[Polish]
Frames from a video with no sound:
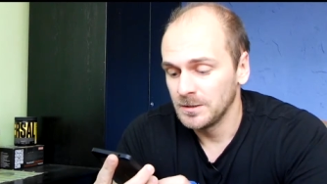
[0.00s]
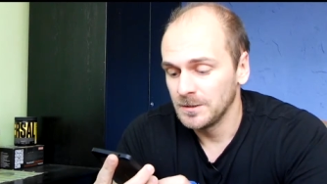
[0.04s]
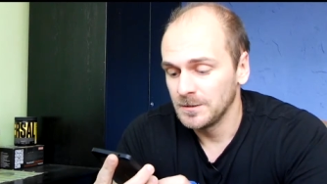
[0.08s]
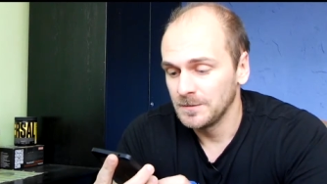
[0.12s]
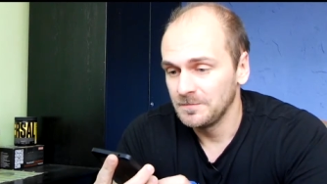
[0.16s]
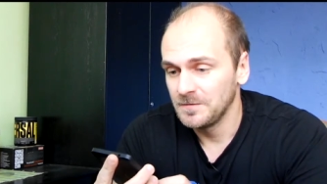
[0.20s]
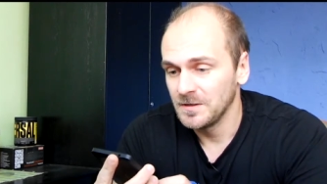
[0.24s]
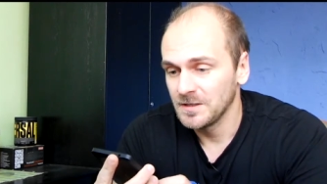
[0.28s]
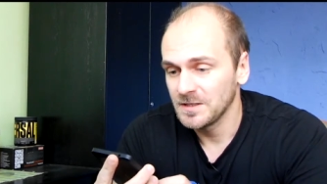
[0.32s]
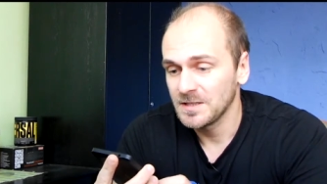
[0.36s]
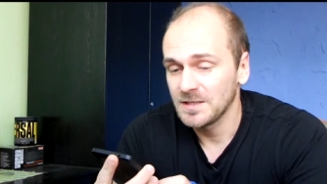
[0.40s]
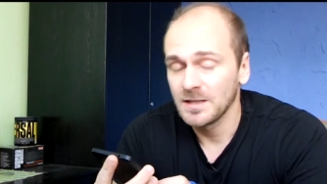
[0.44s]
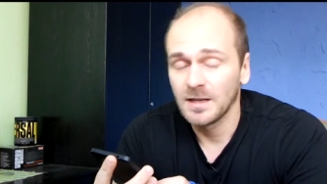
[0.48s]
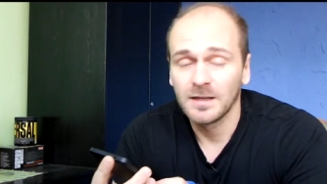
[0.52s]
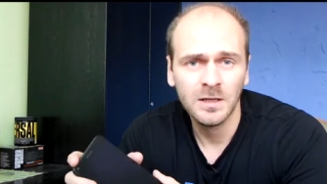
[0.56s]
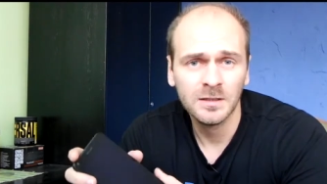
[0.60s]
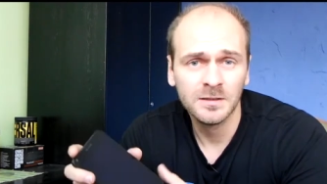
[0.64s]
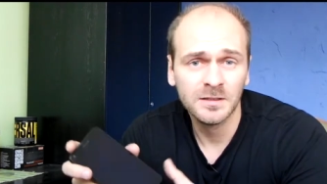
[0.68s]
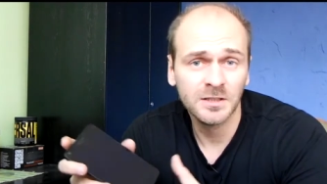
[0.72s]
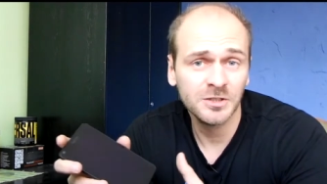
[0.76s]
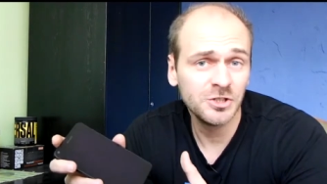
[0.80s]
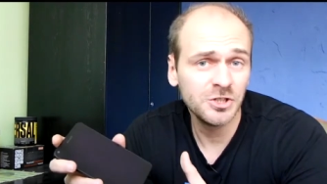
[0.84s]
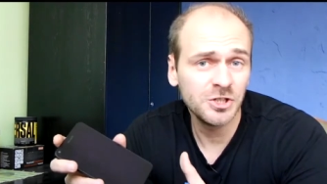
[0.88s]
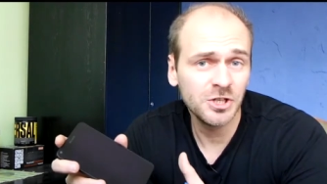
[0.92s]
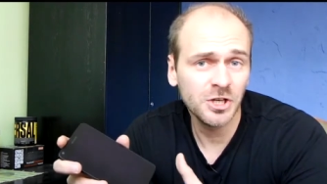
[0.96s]
więc tak,
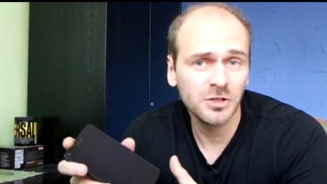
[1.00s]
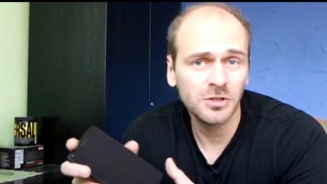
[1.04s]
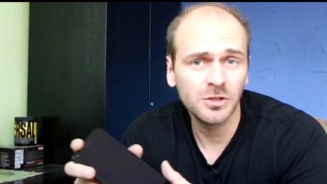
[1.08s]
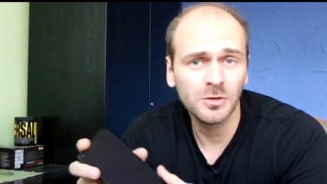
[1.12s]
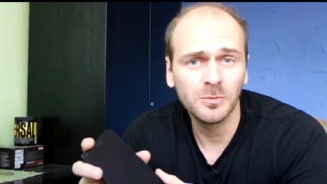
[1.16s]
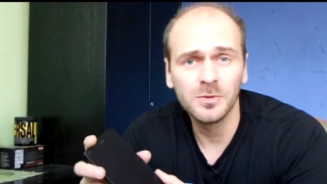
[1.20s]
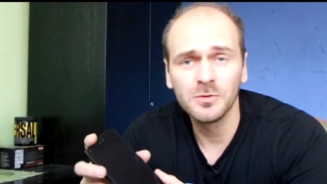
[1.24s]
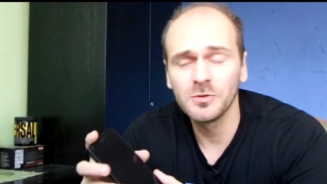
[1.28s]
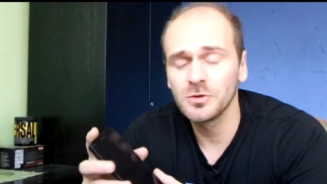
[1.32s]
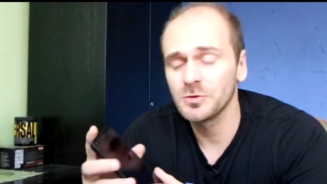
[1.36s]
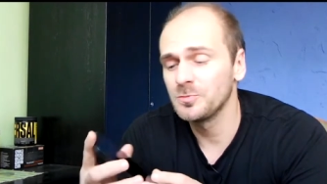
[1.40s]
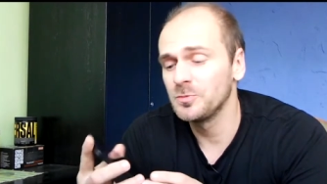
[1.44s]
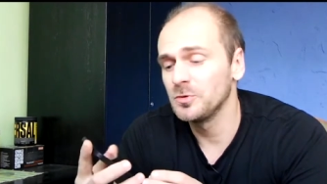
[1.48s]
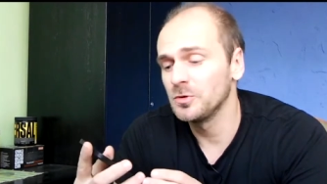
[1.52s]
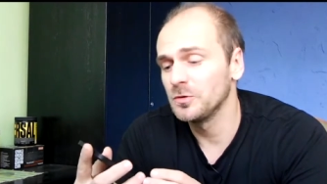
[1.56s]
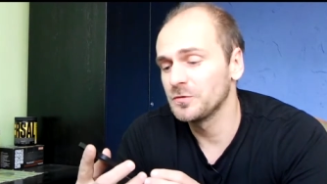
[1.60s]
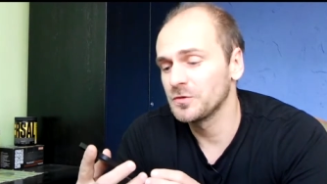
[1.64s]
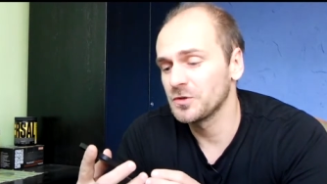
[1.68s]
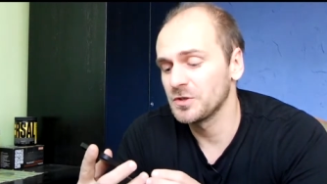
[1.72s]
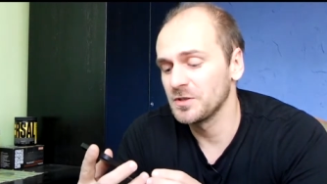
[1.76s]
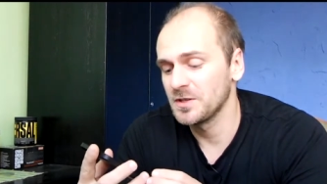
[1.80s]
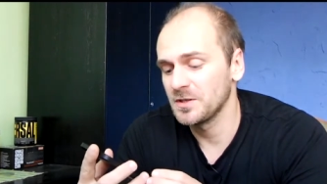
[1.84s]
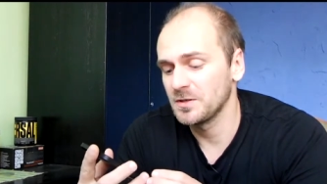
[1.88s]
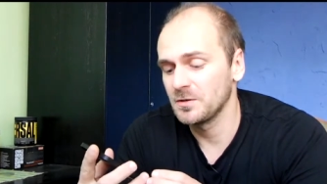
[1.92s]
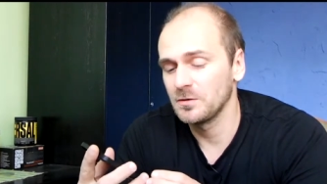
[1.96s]
na dzisiaj to by już było
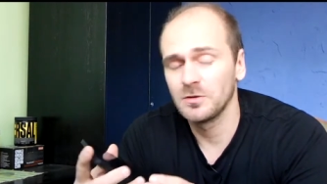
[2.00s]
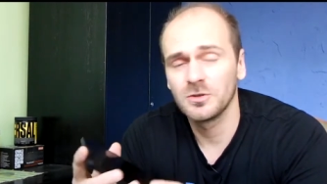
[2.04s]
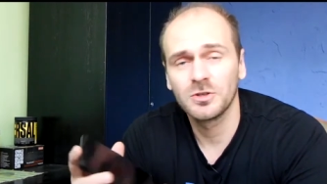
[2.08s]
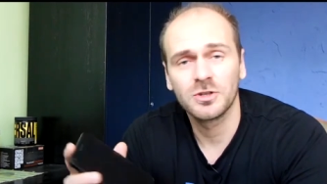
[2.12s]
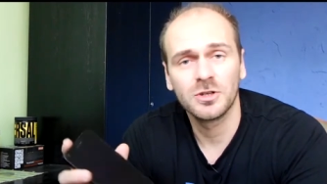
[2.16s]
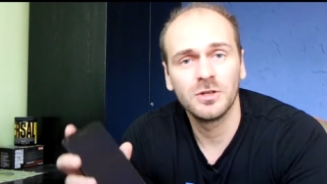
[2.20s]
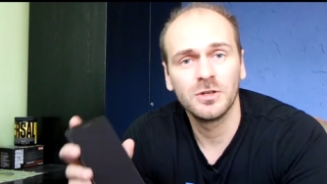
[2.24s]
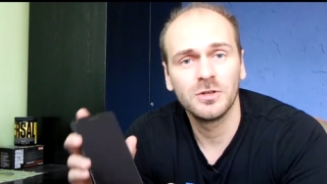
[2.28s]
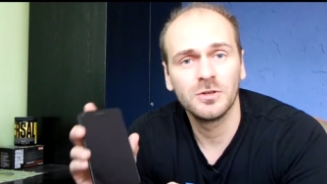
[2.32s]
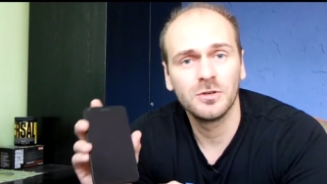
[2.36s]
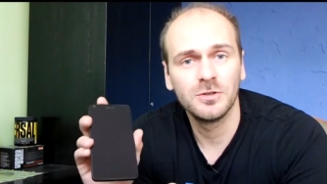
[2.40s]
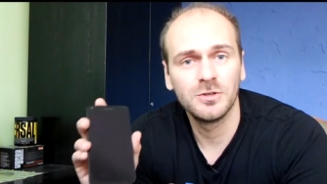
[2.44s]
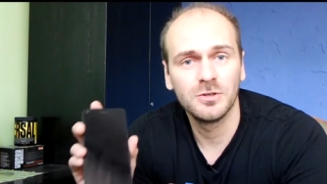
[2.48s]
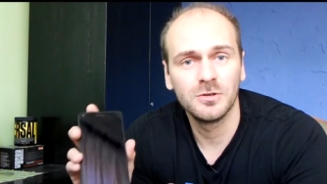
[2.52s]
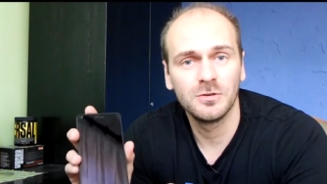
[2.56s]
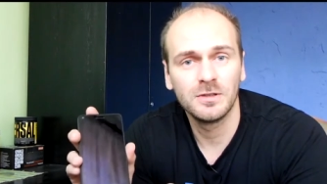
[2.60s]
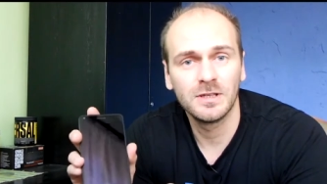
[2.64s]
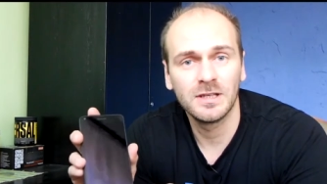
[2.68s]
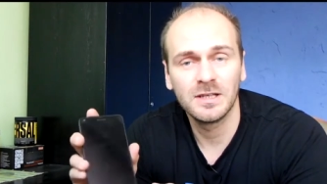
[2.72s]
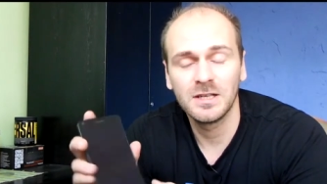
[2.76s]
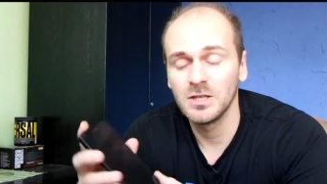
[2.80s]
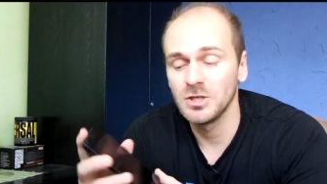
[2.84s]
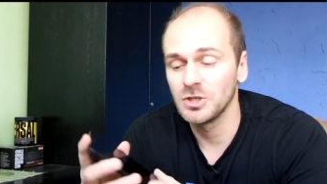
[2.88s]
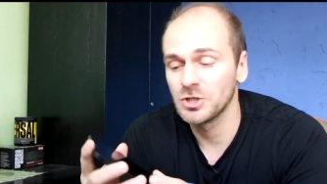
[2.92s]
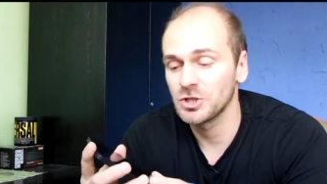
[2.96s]
wszystko, jeżeli chodzi o
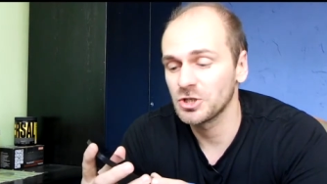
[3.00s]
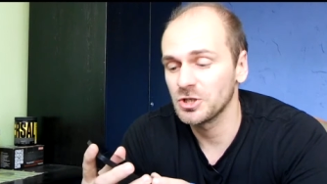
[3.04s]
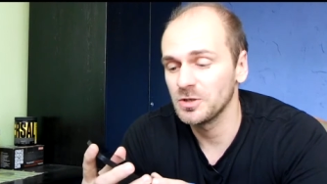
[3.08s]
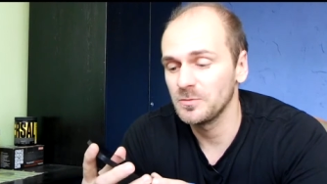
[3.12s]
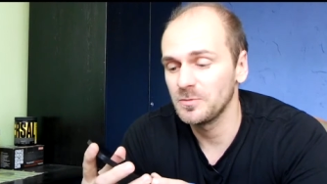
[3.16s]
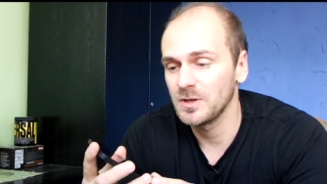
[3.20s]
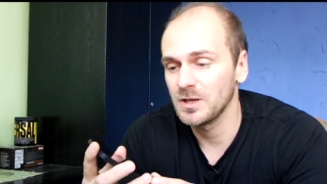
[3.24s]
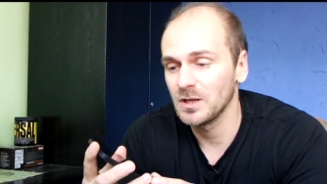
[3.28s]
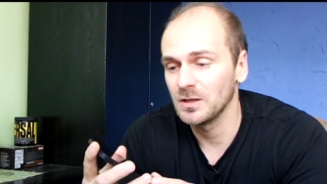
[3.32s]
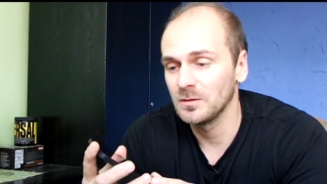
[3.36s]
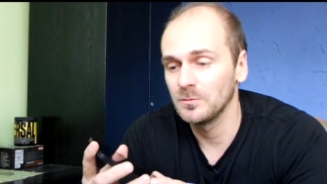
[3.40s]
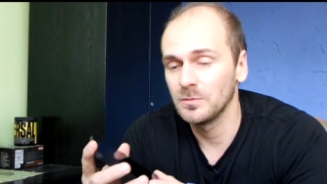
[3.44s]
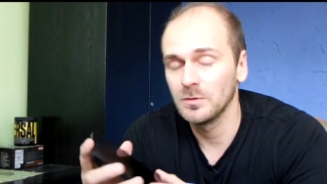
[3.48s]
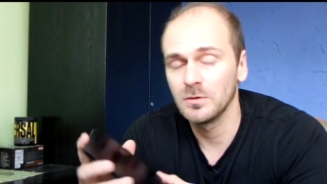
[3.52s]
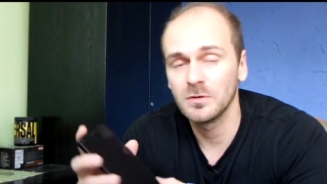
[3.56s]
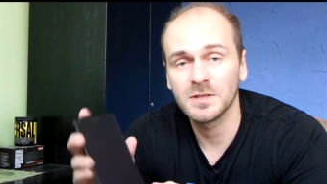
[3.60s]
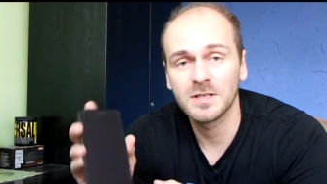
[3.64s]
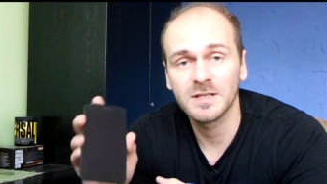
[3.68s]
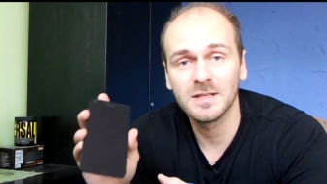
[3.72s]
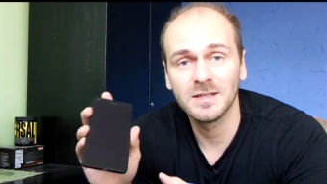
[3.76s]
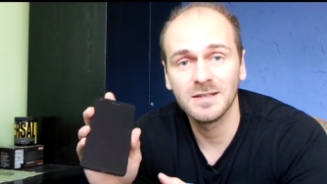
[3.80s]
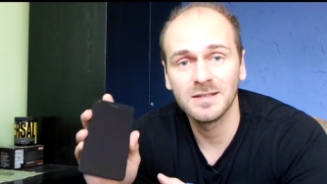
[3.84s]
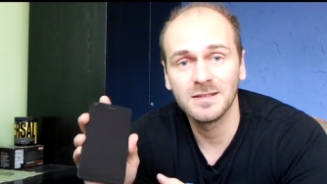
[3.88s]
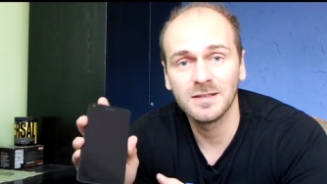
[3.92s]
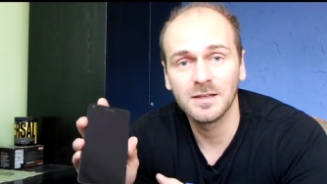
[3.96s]
taki szybki
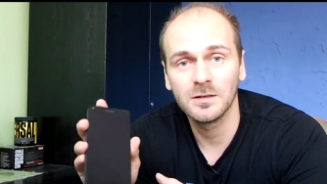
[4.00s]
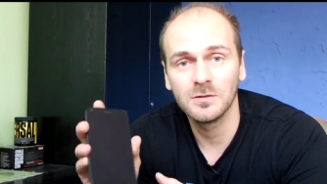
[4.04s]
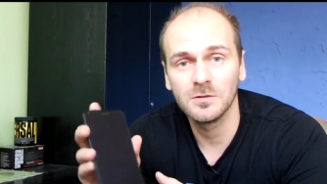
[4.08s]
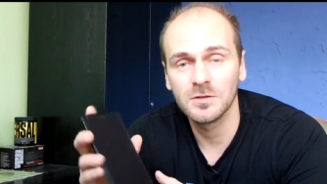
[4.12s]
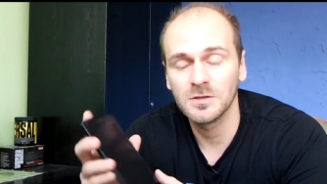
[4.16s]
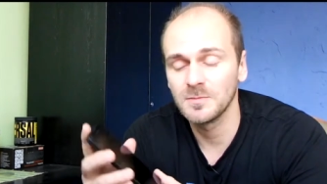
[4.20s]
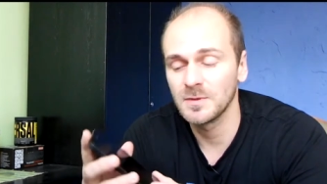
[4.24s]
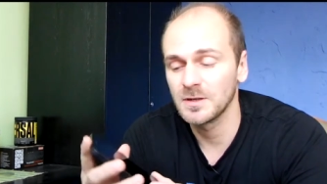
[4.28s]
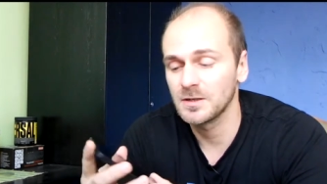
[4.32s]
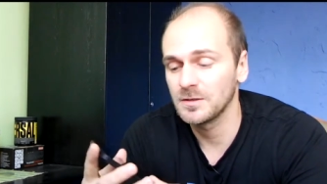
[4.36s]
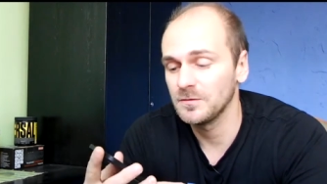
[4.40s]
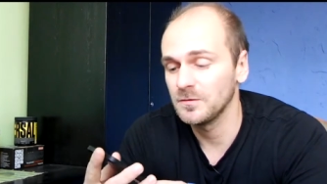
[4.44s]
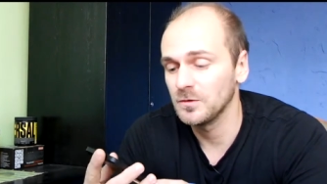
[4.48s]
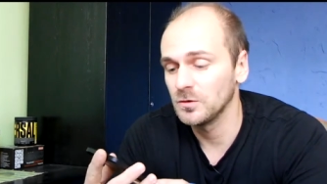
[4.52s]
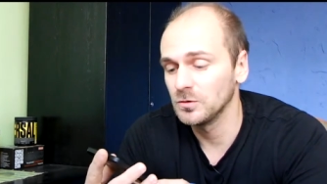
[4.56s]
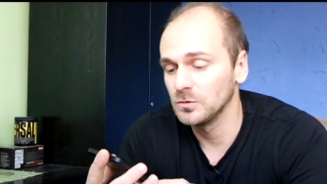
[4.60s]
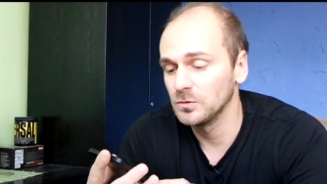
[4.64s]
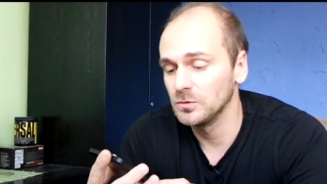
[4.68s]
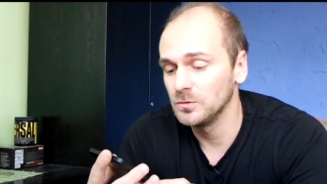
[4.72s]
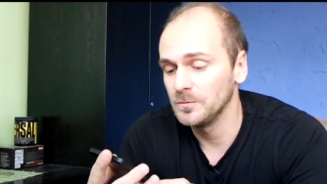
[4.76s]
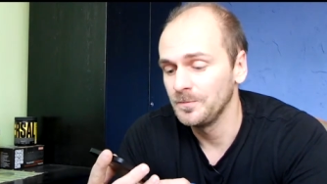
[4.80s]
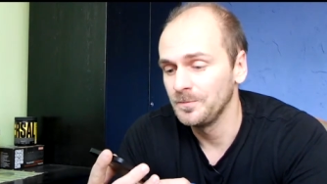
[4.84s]
unboxing tego smartfonu.